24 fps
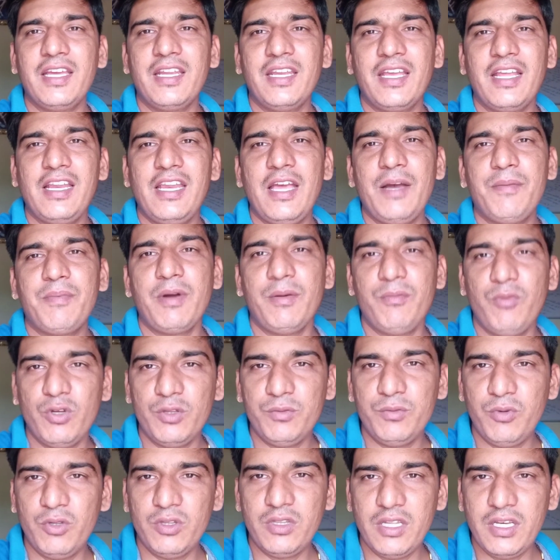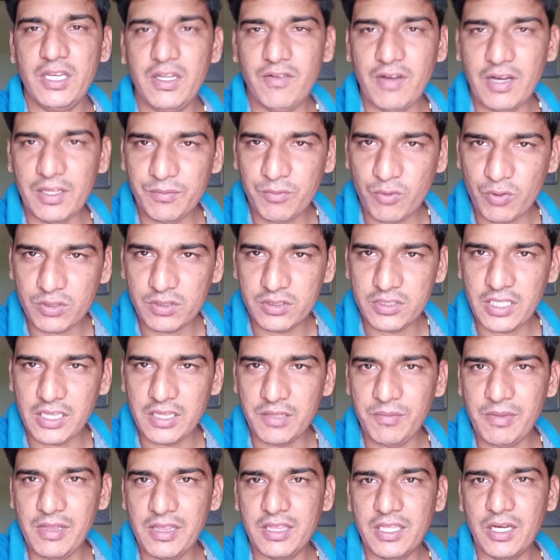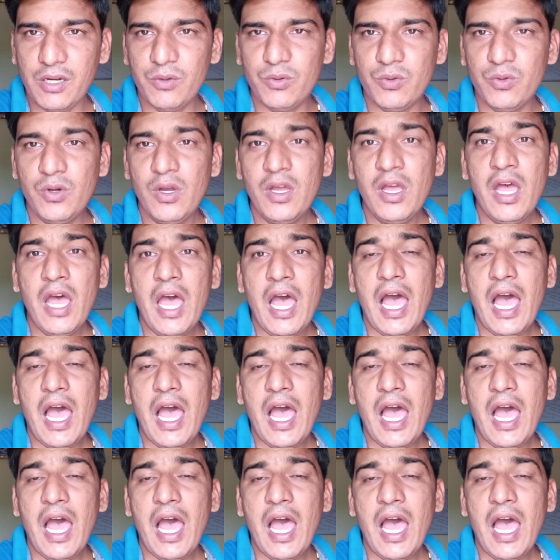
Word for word: देखने के लिए आपका बहुत बहुत धन्यवाद बहुत जल्द मिलता हूँ